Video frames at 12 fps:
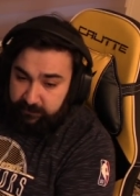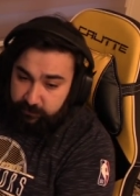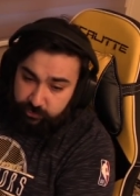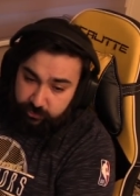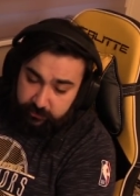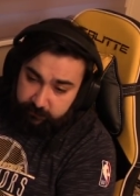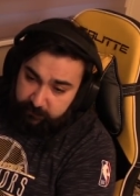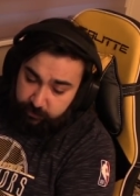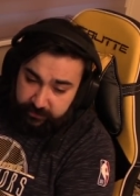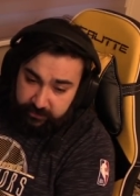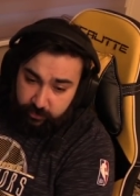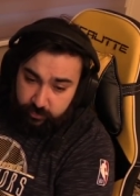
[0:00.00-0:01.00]
1.5
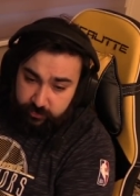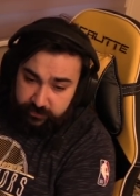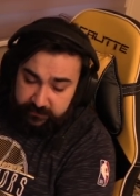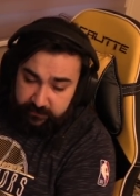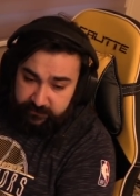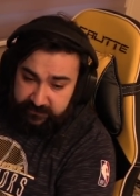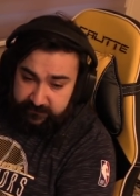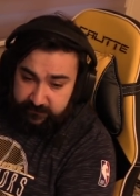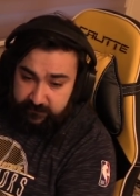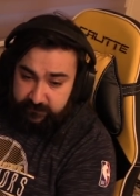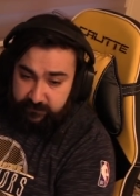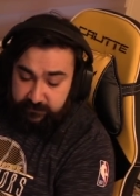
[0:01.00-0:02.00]
1.5 en kötü şey
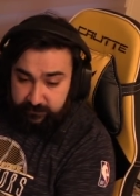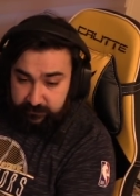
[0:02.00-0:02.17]
yapacaksınız.